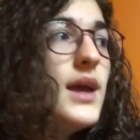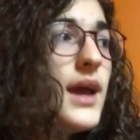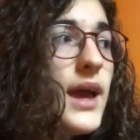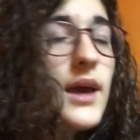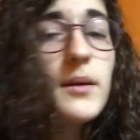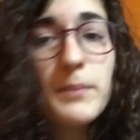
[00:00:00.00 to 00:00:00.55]

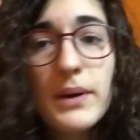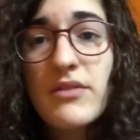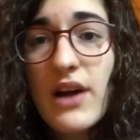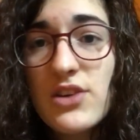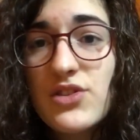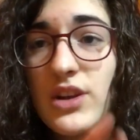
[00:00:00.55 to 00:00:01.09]
Eh, pare
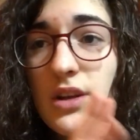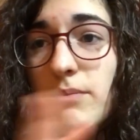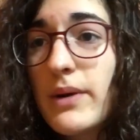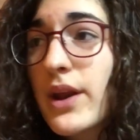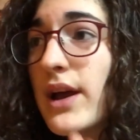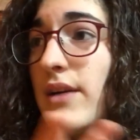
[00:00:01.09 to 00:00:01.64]
facile,
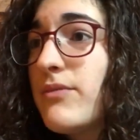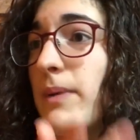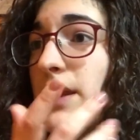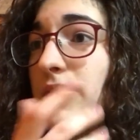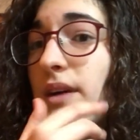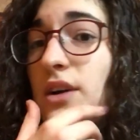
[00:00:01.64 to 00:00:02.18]
pare,
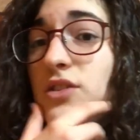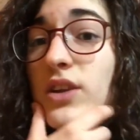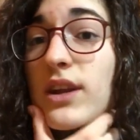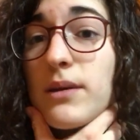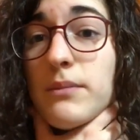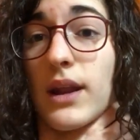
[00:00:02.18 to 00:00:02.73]
pare facile,
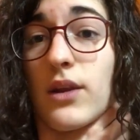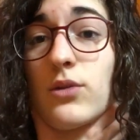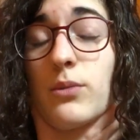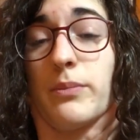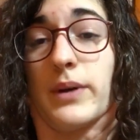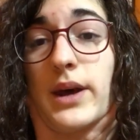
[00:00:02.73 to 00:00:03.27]
andare a Milano e
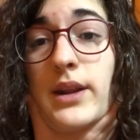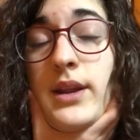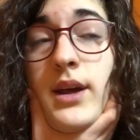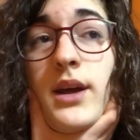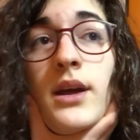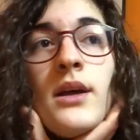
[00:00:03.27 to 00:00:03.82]
non perde.
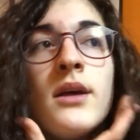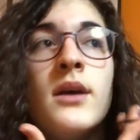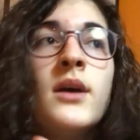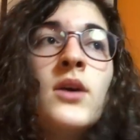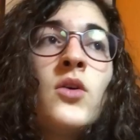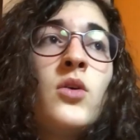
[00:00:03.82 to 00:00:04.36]

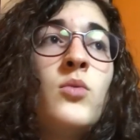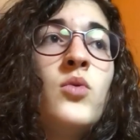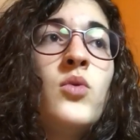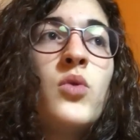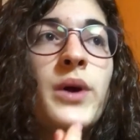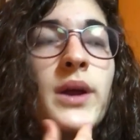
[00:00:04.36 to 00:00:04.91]

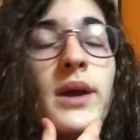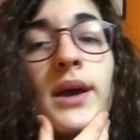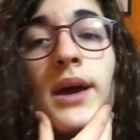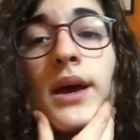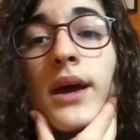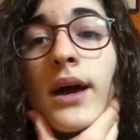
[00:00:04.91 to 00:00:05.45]
Comunque,
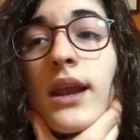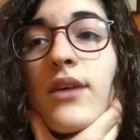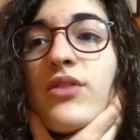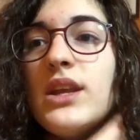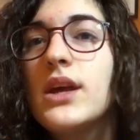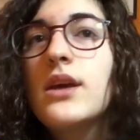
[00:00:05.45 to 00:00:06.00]
eh, alla
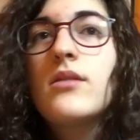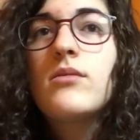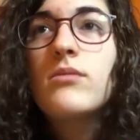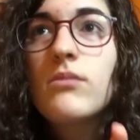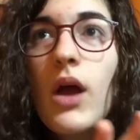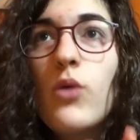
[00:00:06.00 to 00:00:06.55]
fine
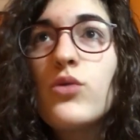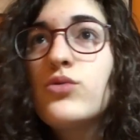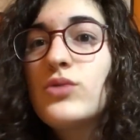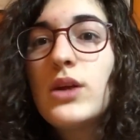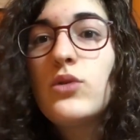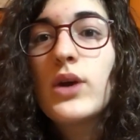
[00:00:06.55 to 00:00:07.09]
è un
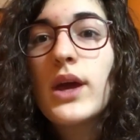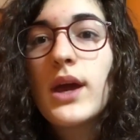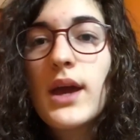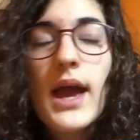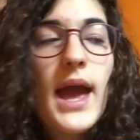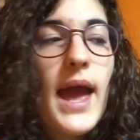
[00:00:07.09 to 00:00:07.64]
risultato
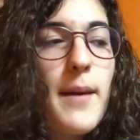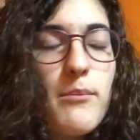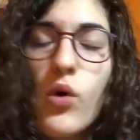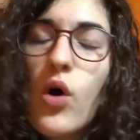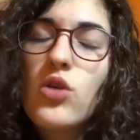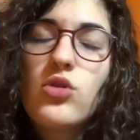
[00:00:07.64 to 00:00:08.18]
che è
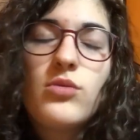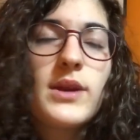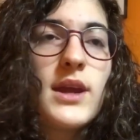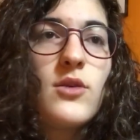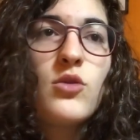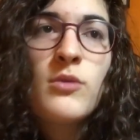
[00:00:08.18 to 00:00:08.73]
buono,
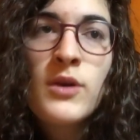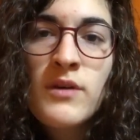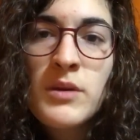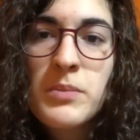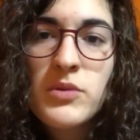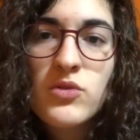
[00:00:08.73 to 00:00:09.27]
perché non
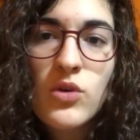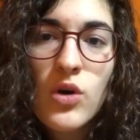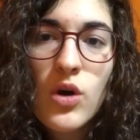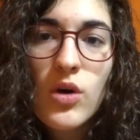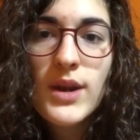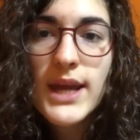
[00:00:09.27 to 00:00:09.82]
aver preso
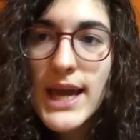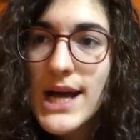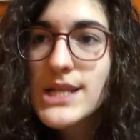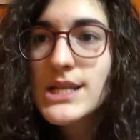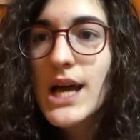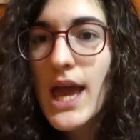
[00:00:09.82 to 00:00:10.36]
gol in
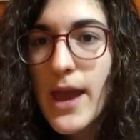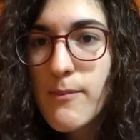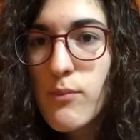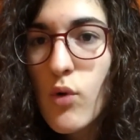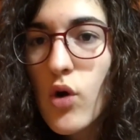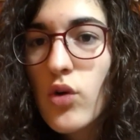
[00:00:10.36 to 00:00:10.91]
casa è
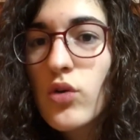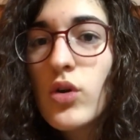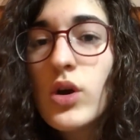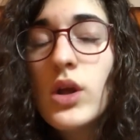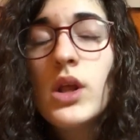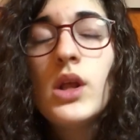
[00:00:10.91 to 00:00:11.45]

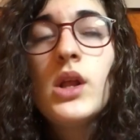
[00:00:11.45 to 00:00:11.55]
buono.